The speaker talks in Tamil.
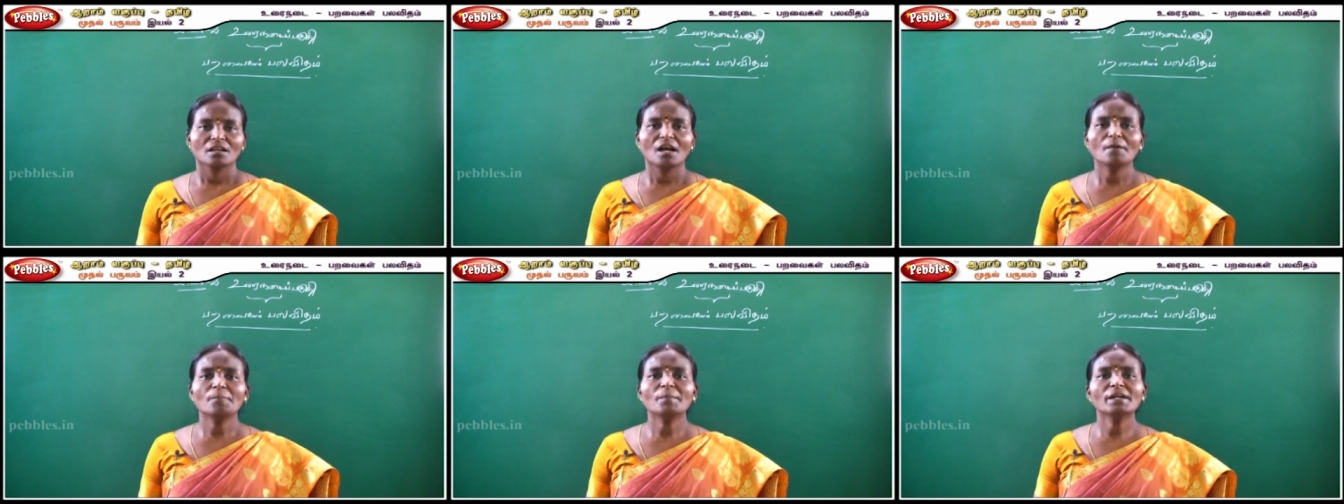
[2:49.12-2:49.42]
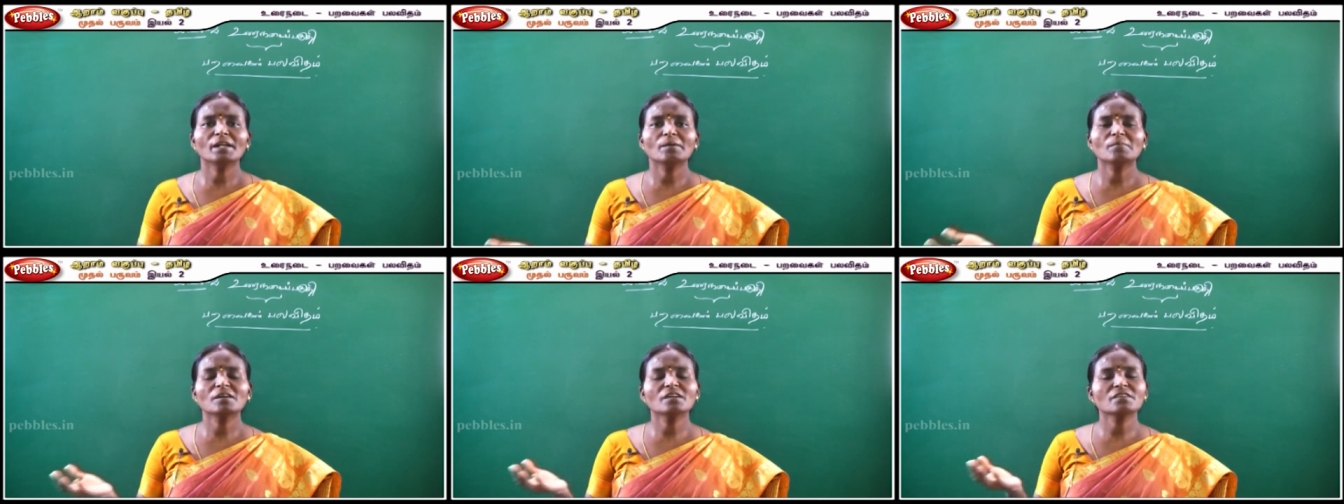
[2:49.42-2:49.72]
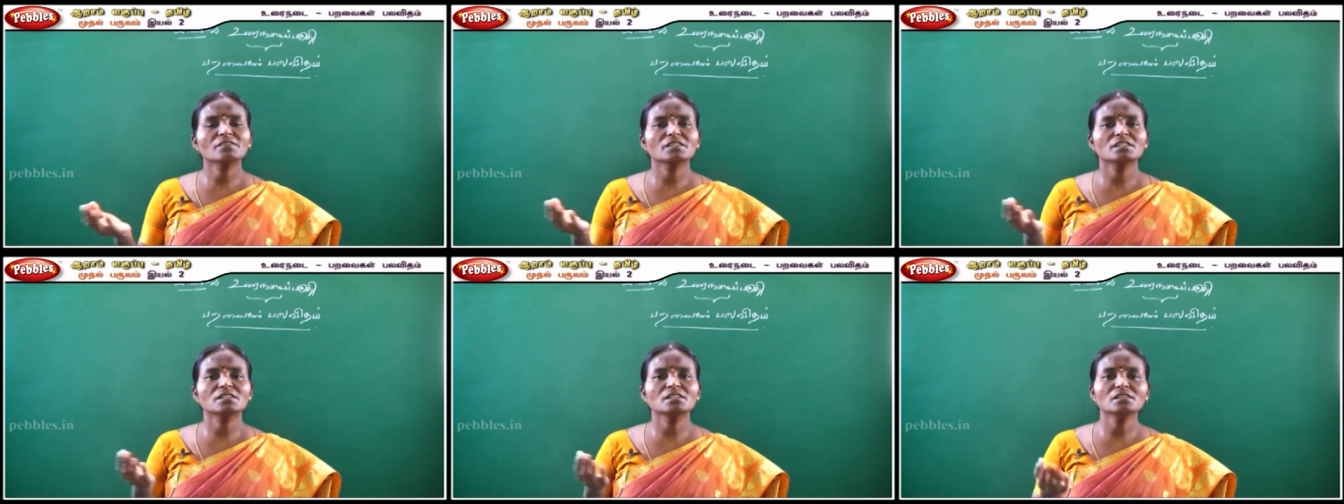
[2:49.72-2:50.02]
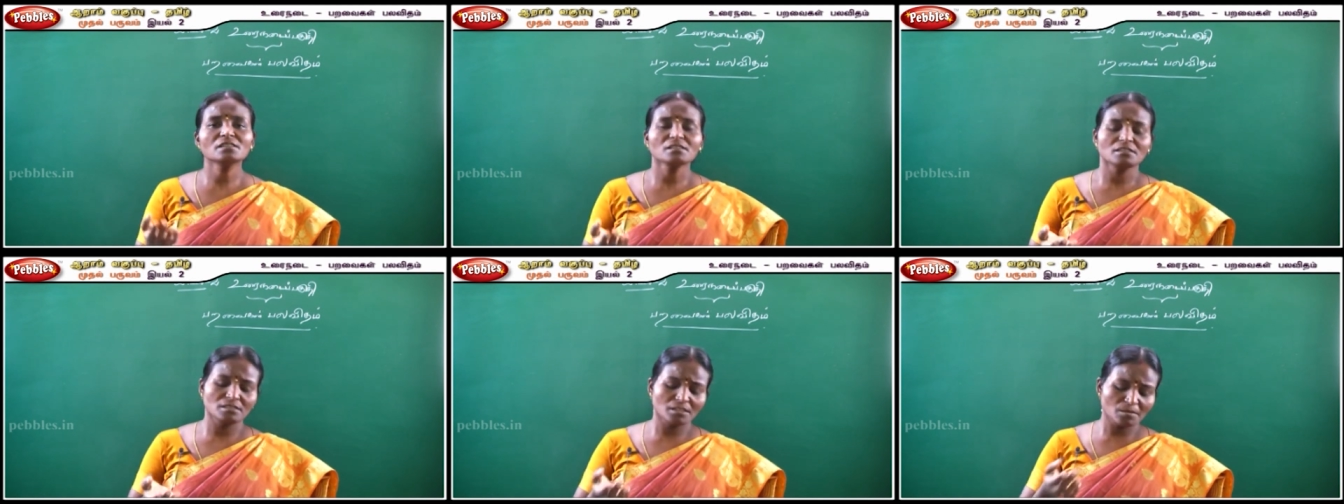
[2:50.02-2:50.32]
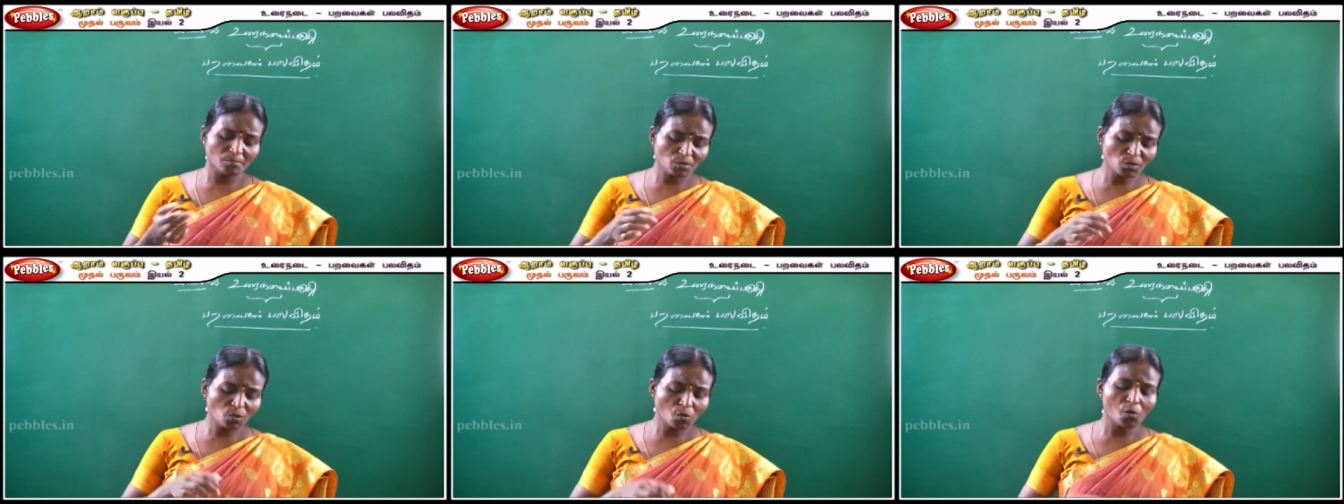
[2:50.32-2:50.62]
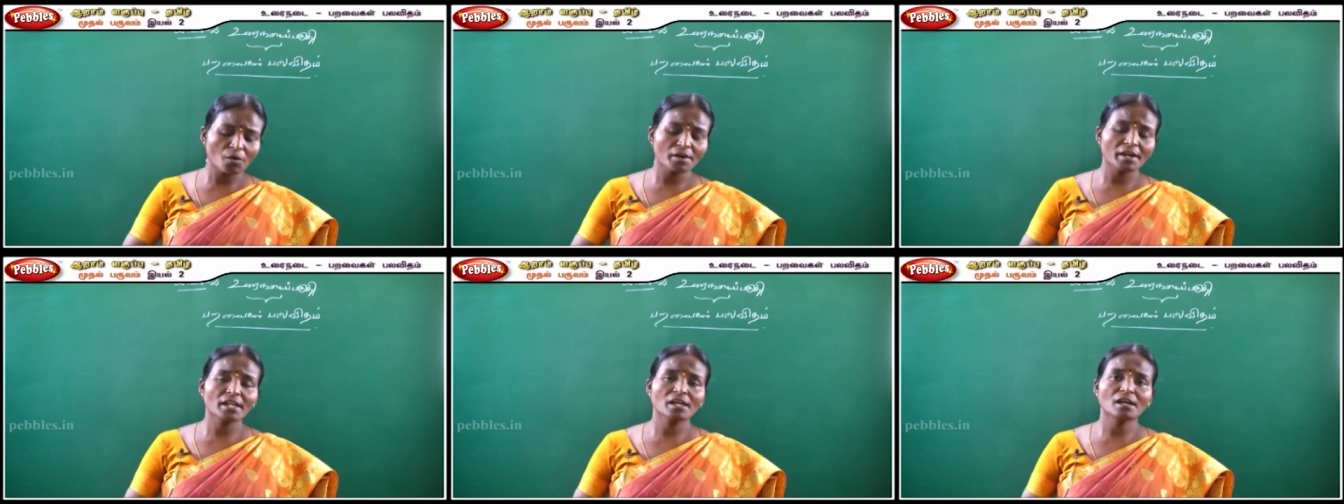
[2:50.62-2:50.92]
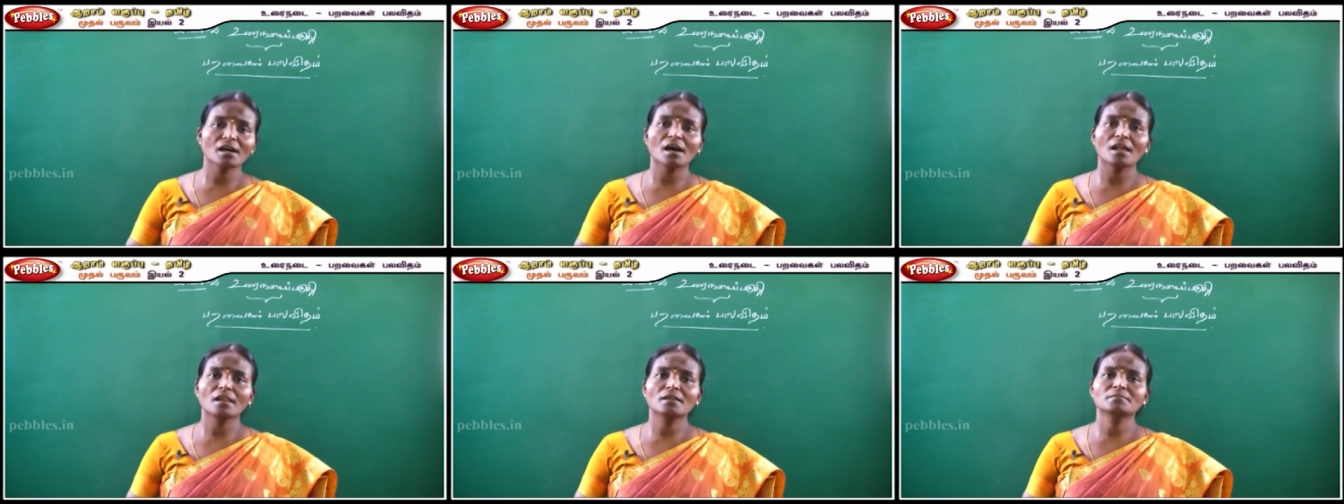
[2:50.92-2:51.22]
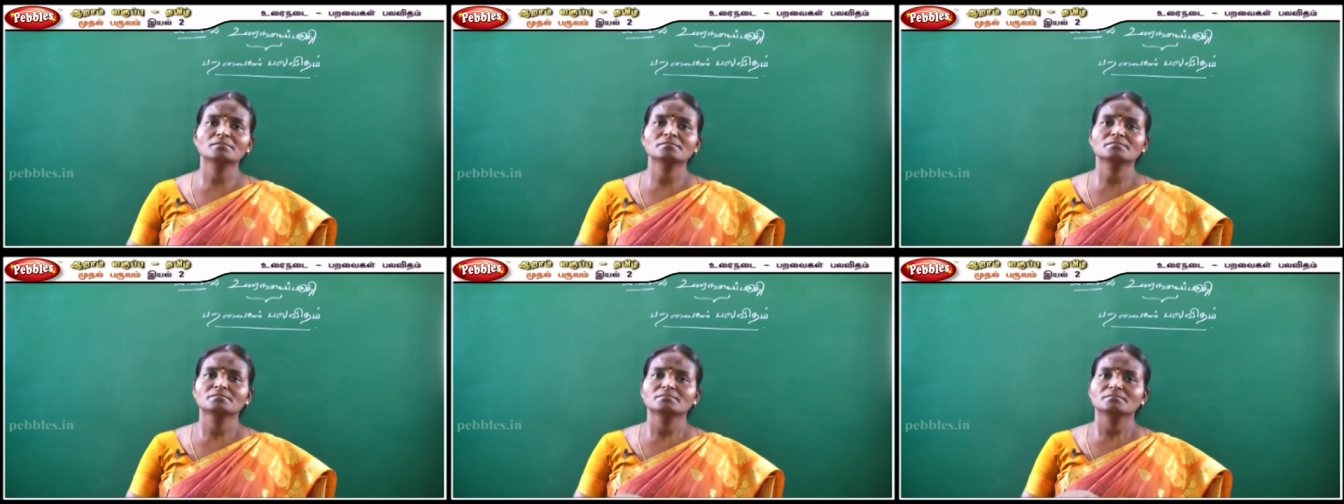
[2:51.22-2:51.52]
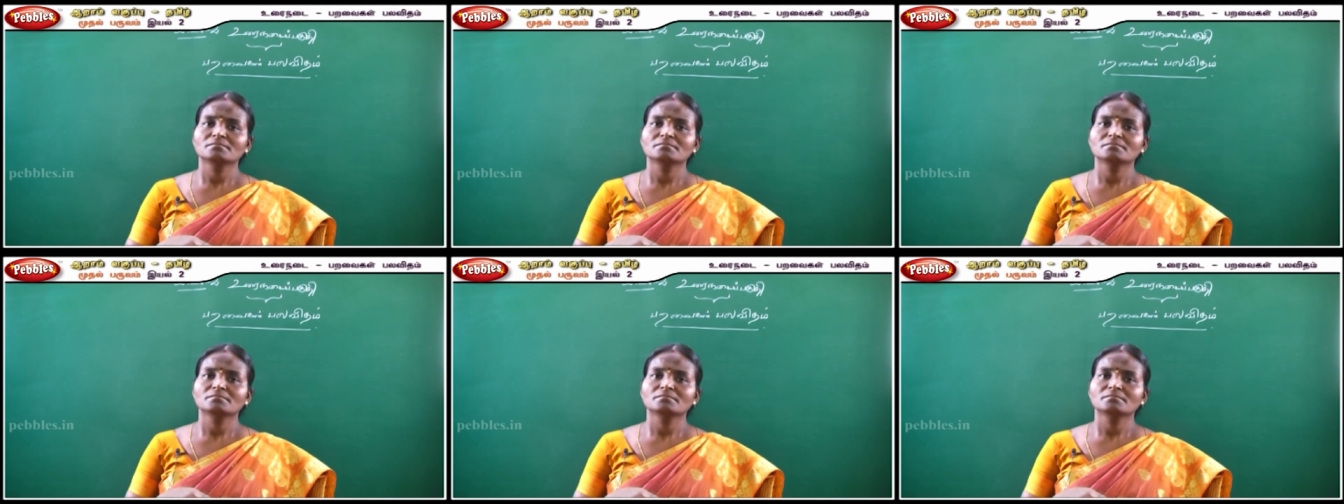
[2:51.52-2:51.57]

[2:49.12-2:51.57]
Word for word: அப்போ நமக்கு வந்து நமக்கு கோடை காலம்